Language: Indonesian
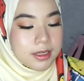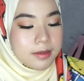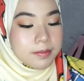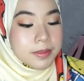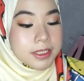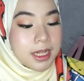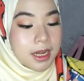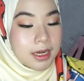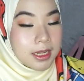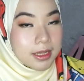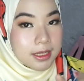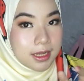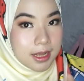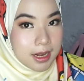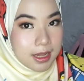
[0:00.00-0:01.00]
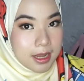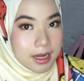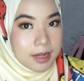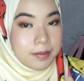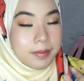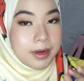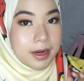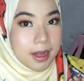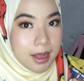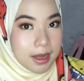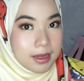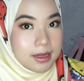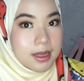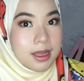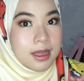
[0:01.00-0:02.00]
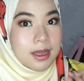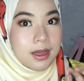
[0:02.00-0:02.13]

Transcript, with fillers: Jadi misalkan nanti kalian nih menang,